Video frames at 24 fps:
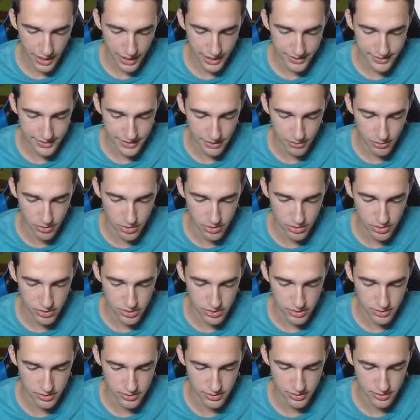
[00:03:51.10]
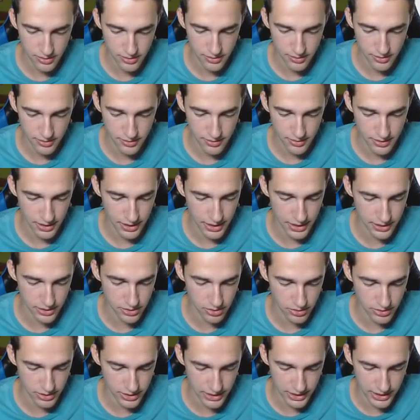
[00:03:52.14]
Ahí estamos.
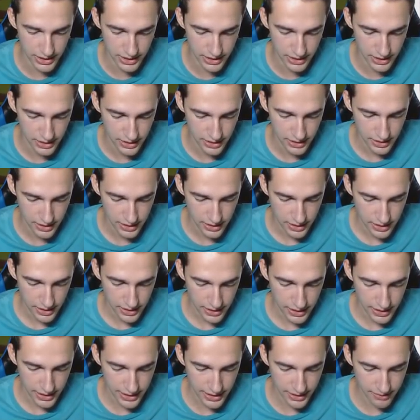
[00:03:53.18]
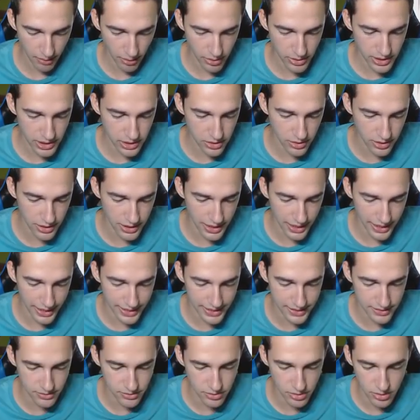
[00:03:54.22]
Eso sí. Y vamos a congelar
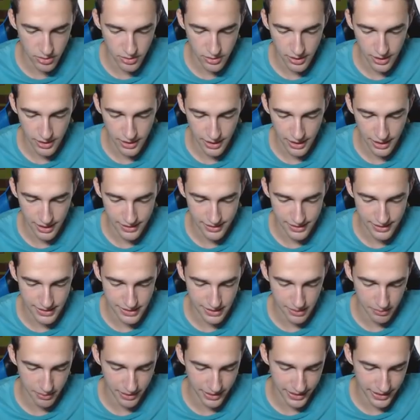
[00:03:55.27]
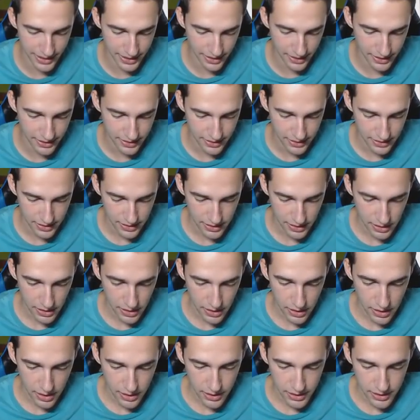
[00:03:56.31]
esto ah, de esta manera.
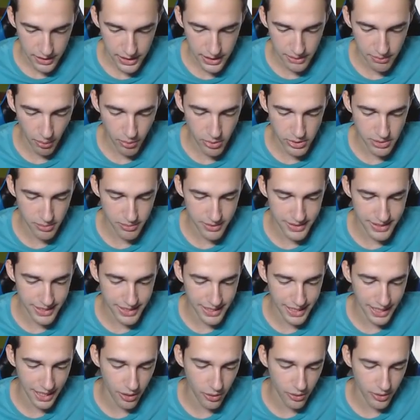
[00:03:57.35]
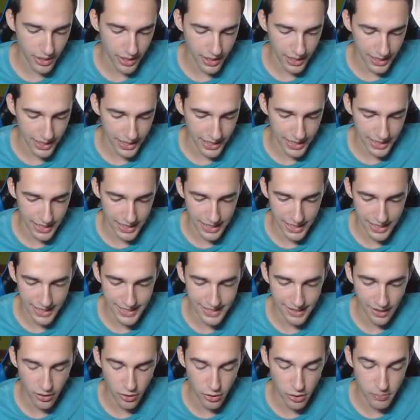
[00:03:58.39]
Y vamos a meter ahora el
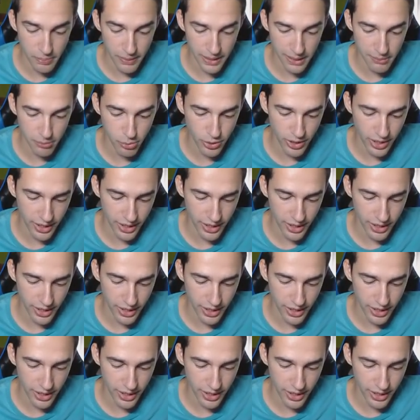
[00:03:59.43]
leñador para